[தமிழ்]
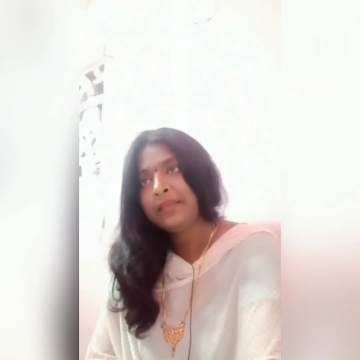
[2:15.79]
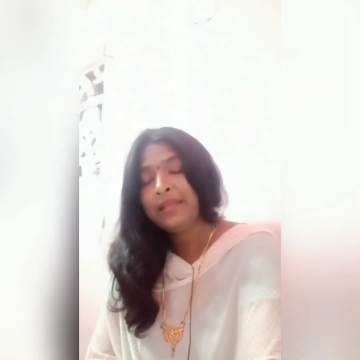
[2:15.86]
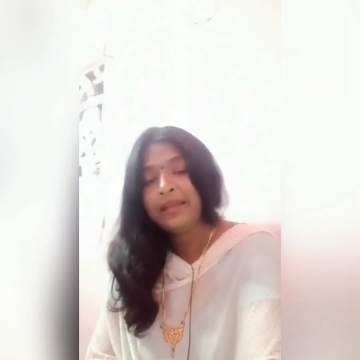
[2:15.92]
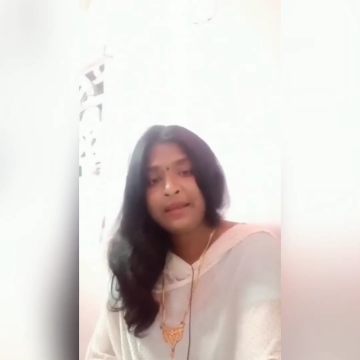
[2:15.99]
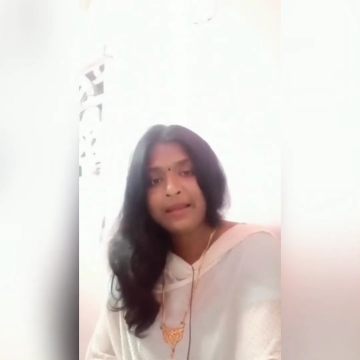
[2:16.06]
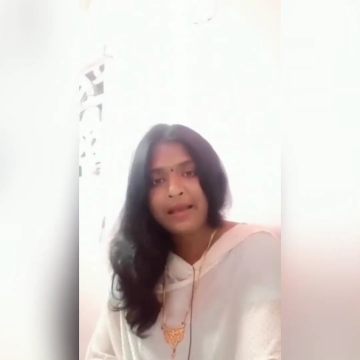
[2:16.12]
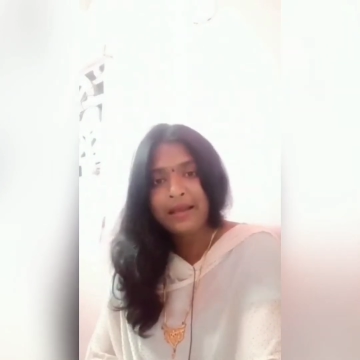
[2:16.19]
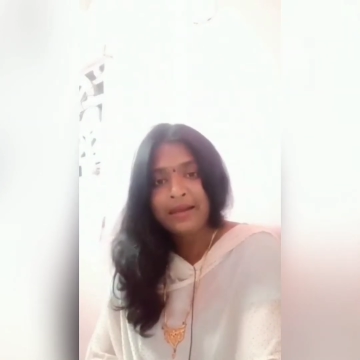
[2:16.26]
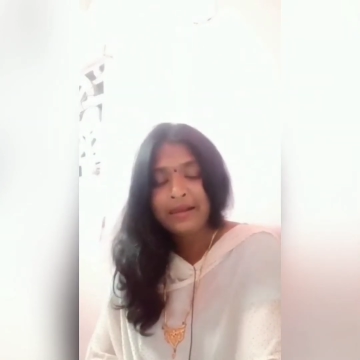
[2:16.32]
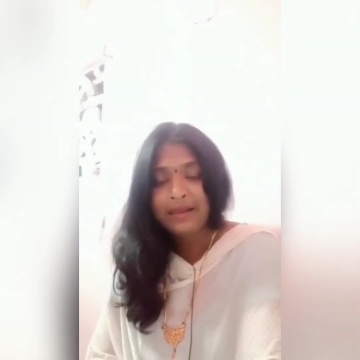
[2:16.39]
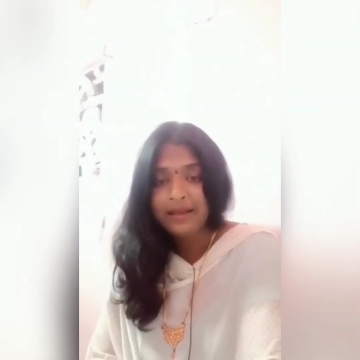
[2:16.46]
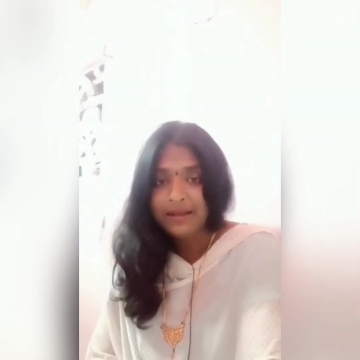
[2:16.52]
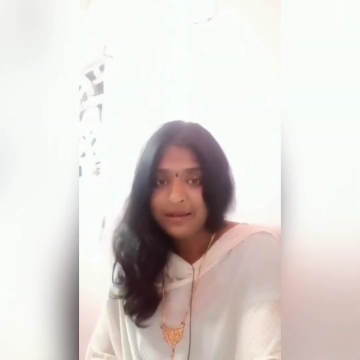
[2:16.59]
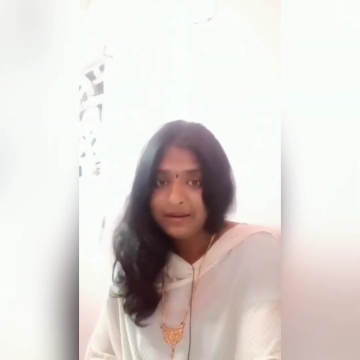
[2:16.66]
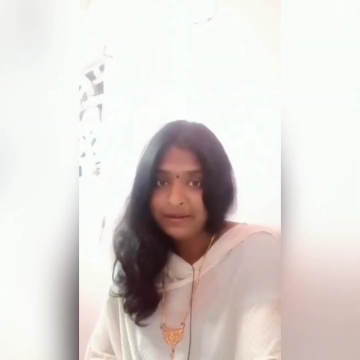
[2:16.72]
என்னால்
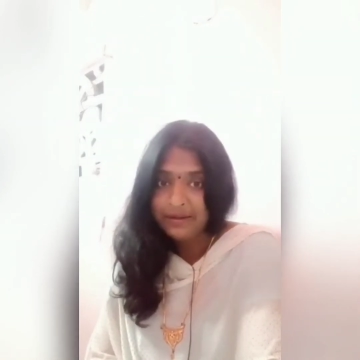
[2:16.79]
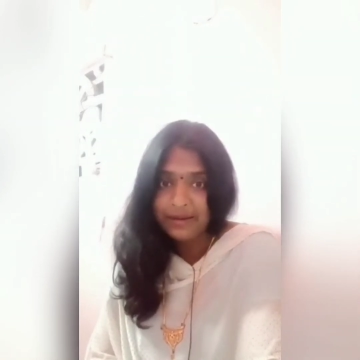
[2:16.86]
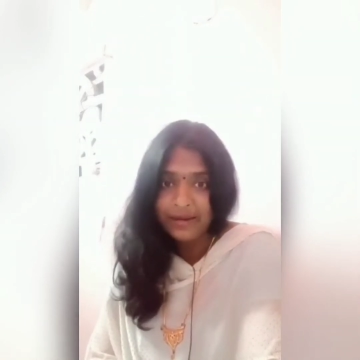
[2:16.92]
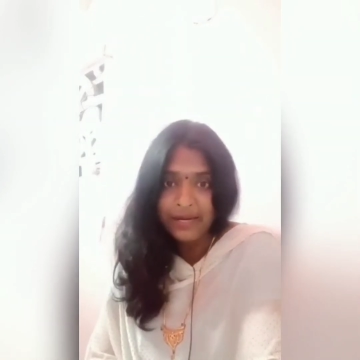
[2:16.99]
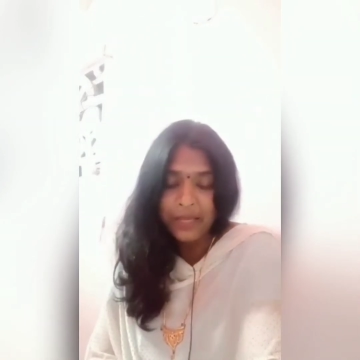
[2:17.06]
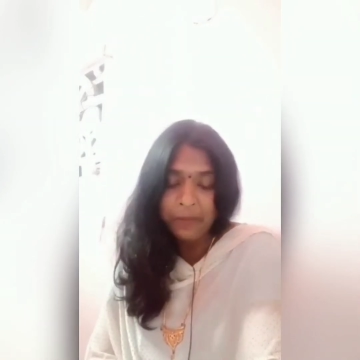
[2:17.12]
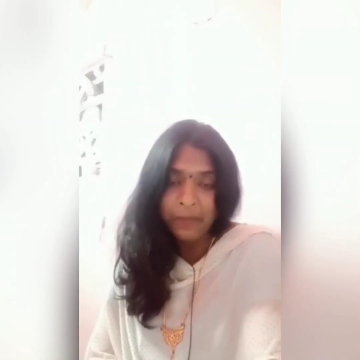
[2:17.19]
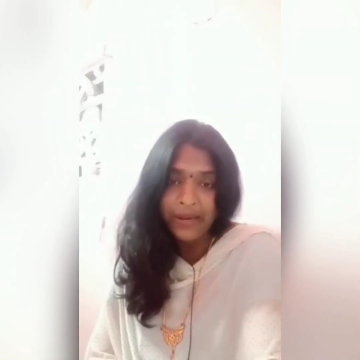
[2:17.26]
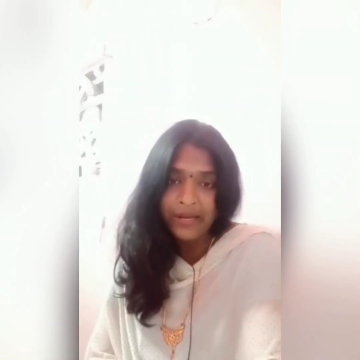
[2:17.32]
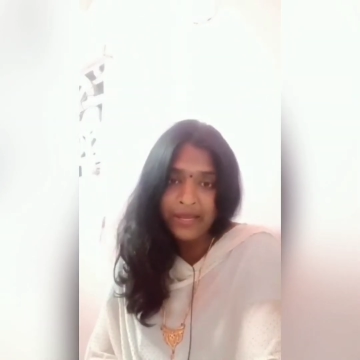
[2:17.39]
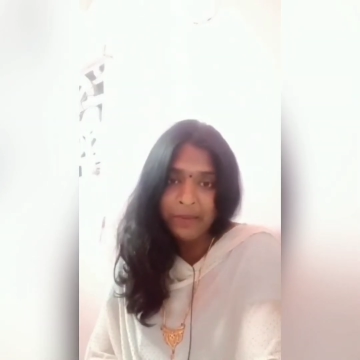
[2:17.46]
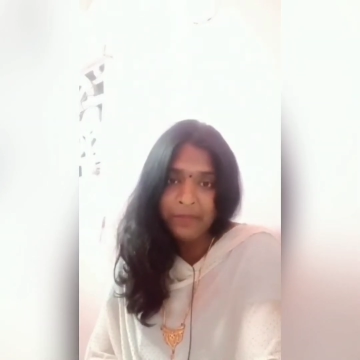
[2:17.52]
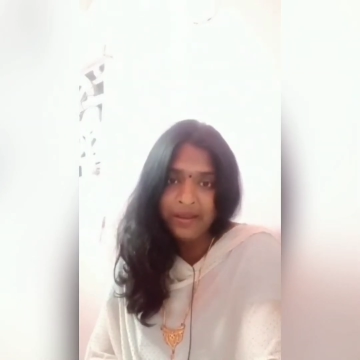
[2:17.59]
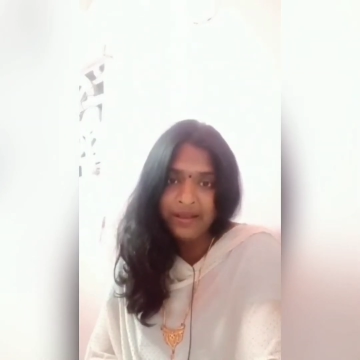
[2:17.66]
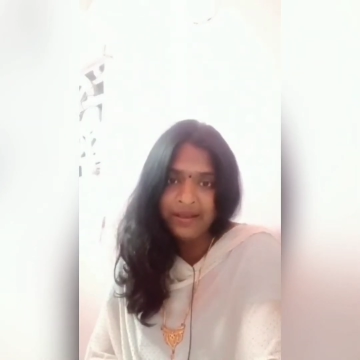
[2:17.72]

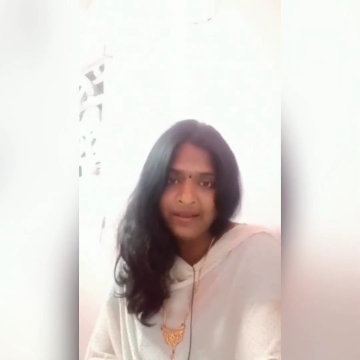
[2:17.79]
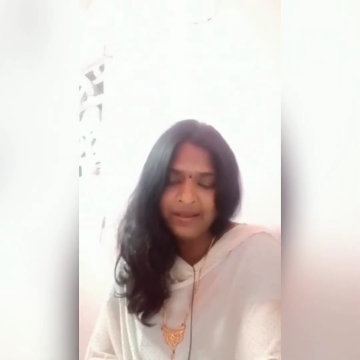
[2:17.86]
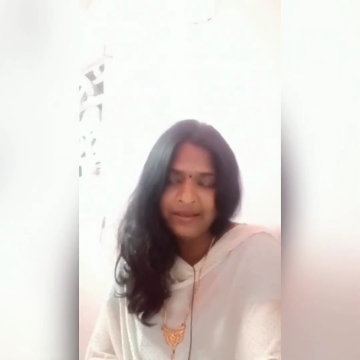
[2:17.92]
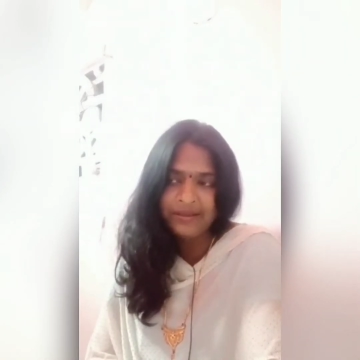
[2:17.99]
நடைப்பயணமாக